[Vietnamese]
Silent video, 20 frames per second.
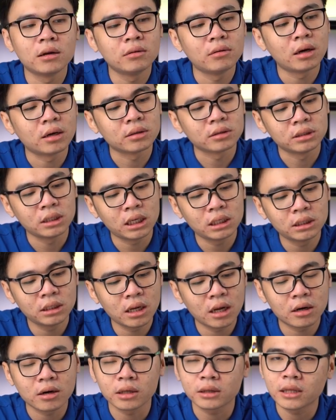lượng nhân
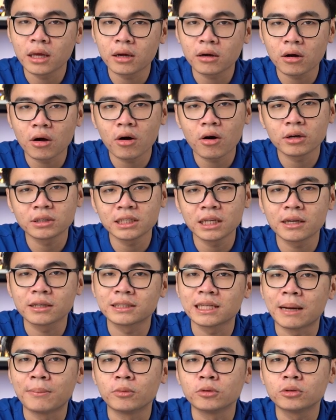RT Core sẽ được
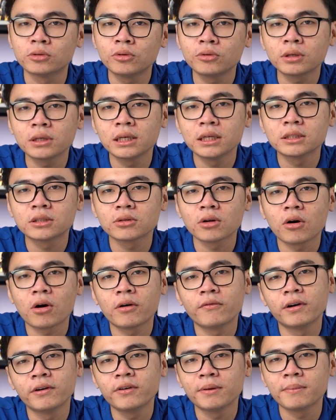giảm một chút khi
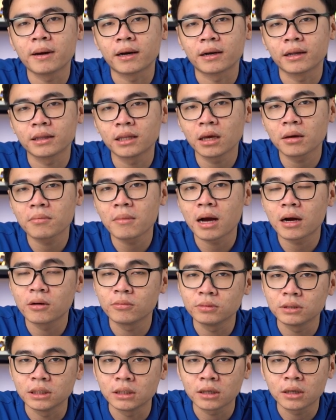so với phiên bản RTX
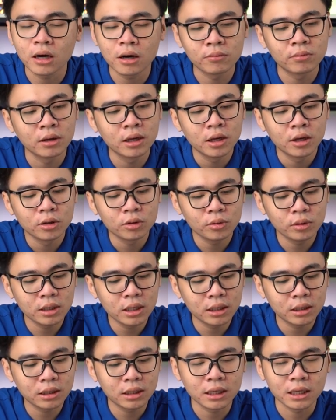3090 Tuy
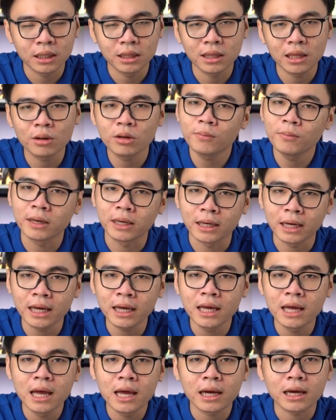nhiên thì theo như mình ấy,
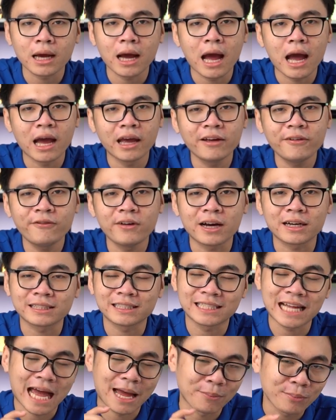cái việc
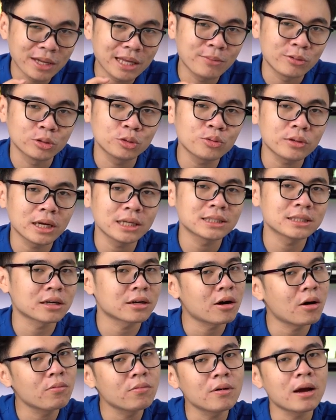giảm đi một chút đấy sẽ
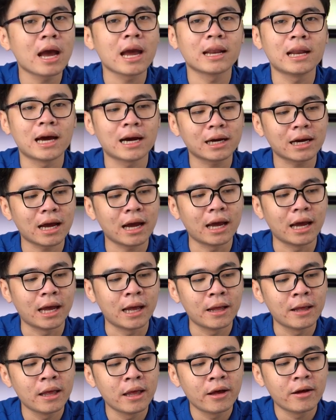không hề đáng kể
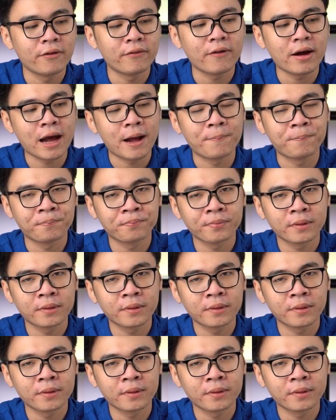Và